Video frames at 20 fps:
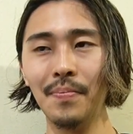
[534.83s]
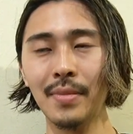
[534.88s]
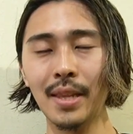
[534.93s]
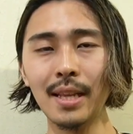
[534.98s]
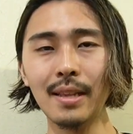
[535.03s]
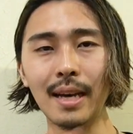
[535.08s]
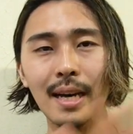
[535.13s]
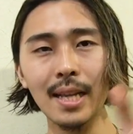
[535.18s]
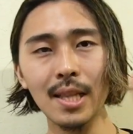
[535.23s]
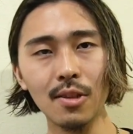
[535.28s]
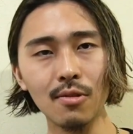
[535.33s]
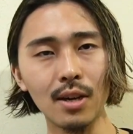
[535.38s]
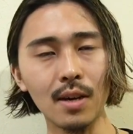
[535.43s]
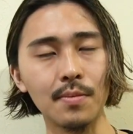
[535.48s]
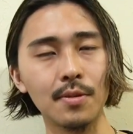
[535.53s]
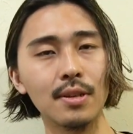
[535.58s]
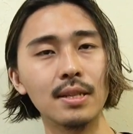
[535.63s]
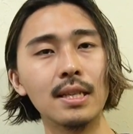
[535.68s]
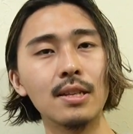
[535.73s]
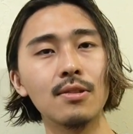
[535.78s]
ただ、
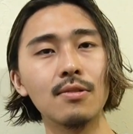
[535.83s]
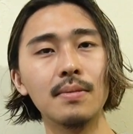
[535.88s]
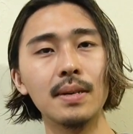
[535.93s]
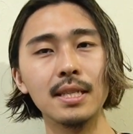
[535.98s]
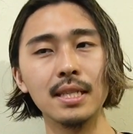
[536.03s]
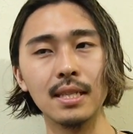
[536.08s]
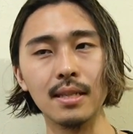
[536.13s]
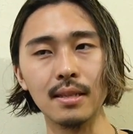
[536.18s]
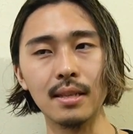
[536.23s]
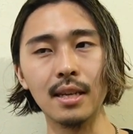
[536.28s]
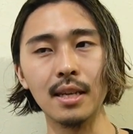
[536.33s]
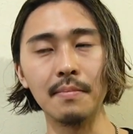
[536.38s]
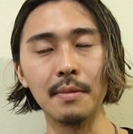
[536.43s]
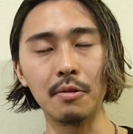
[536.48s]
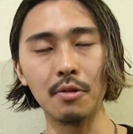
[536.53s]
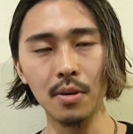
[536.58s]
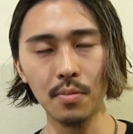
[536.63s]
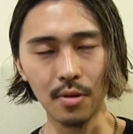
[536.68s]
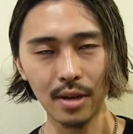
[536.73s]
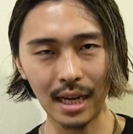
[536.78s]
アントワープとかセントマーチンって、まあ、
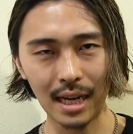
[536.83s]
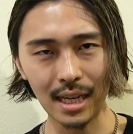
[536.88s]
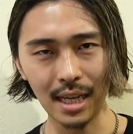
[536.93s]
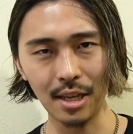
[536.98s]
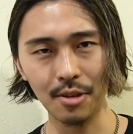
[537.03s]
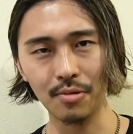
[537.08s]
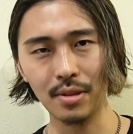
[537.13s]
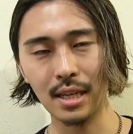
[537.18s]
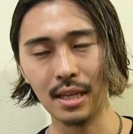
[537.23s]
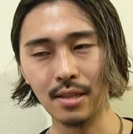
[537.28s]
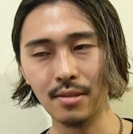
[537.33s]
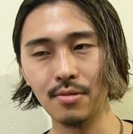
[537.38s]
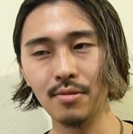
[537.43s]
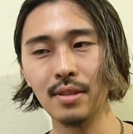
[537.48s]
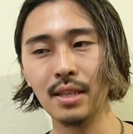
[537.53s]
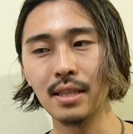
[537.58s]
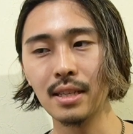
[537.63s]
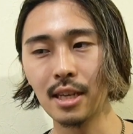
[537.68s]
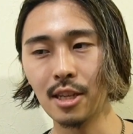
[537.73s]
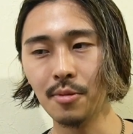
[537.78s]
これも缶に寄ったりする
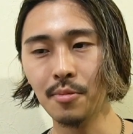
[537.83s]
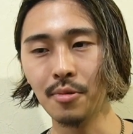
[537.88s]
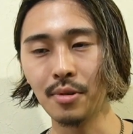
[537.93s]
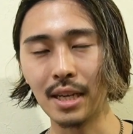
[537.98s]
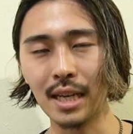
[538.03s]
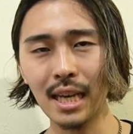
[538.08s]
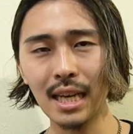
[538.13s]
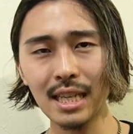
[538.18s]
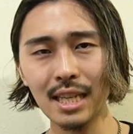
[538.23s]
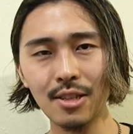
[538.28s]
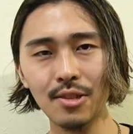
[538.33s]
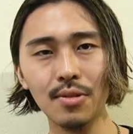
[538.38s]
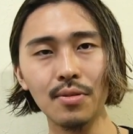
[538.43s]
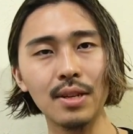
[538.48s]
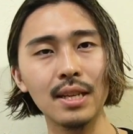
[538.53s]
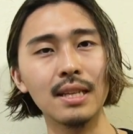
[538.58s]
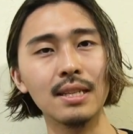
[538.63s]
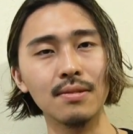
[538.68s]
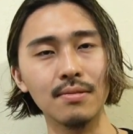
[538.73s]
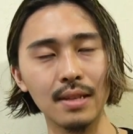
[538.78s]
んですけれども、芸術寄
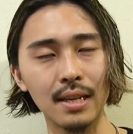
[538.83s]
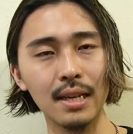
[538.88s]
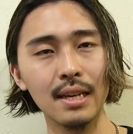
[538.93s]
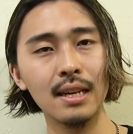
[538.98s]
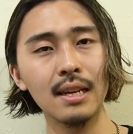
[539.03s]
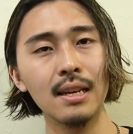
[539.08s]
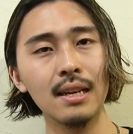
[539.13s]
りなんですよね。